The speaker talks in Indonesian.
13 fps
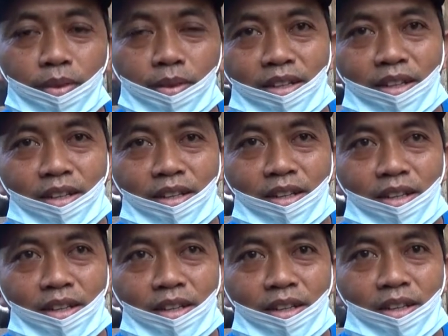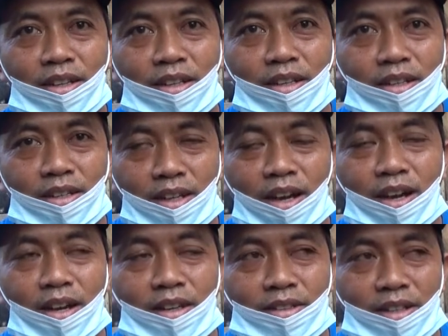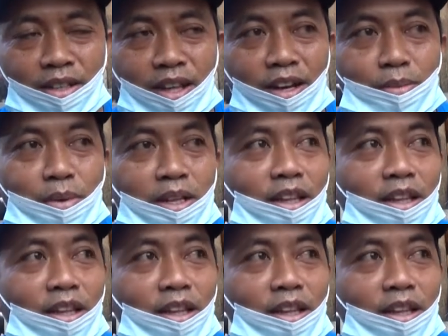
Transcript: 5 tahunan lebih ya, ya kira-kira ya. Sekitar lima